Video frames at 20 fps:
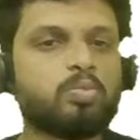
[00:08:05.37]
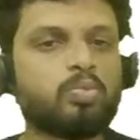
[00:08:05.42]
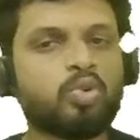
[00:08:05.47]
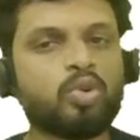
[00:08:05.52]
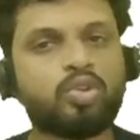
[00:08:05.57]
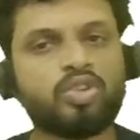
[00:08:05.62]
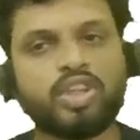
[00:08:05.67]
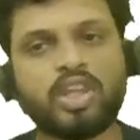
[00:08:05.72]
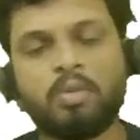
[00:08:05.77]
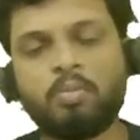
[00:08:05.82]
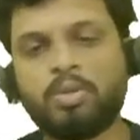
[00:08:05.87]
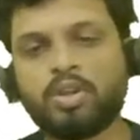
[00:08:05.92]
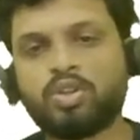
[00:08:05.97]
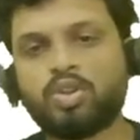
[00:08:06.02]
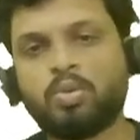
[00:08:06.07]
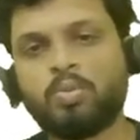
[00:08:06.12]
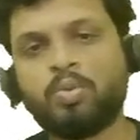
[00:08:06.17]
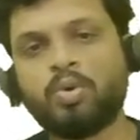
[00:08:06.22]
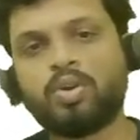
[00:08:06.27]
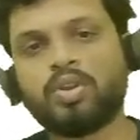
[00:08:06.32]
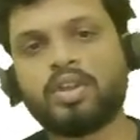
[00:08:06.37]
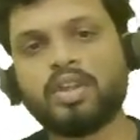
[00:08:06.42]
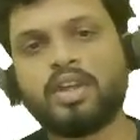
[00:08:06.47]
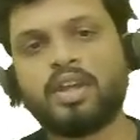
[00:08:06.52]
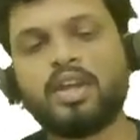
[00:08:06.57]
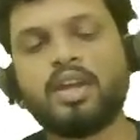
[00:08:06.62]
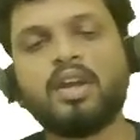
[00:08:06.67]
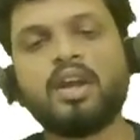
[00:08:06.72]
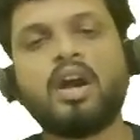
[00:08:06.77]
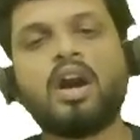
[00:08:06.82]
முந்நூற்றி எண்பத்தொம்போது
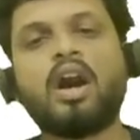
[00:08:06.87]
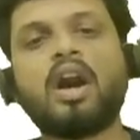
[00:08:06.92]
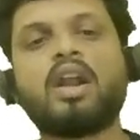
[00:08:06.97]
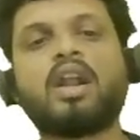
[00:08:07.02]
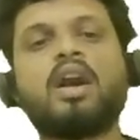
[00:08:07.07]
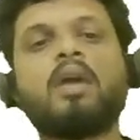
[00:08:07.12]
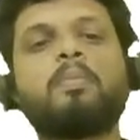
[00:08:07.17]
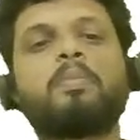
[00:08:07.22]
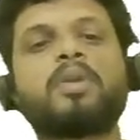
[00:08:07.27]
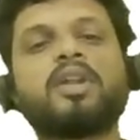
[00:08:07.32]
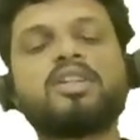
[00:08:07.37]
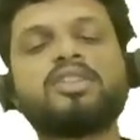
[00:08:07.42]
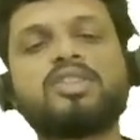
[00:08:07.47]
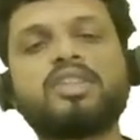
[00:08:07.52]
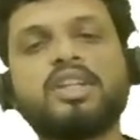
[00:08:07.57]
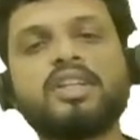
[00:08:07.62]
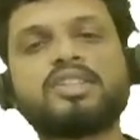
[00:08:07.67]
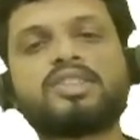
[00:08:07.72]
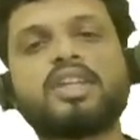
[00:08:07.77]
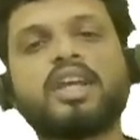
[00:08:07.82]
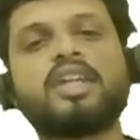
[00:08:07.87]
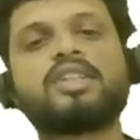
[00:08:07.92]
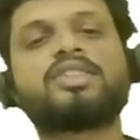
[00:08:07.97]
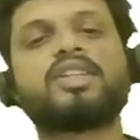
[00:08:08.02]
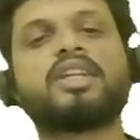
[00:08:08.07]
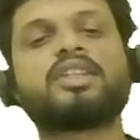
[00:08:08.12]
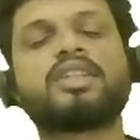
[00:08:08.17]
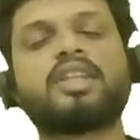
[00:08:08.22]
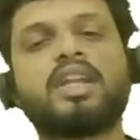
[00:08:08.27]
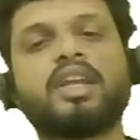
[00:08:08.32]
ஆனால் பிரின்ஸ்லி
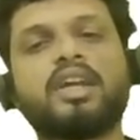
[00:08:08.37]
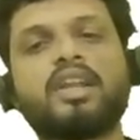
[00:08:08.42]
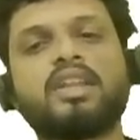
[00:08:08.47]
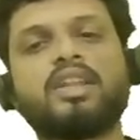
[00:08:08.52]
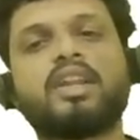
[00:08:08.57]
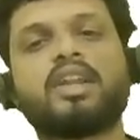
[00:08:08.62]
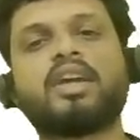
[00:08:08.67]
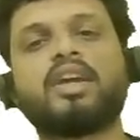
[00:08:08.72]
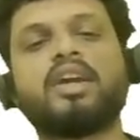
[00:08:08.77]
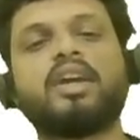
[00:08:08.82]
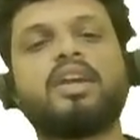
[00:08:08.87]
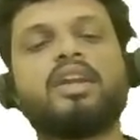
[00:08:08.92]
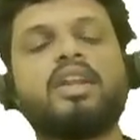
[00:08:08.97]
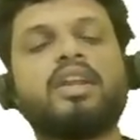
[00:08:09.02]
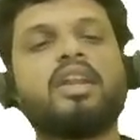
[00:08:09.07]
ஸ்டேட்ஸ் எத்தனை இருந்திருக்கு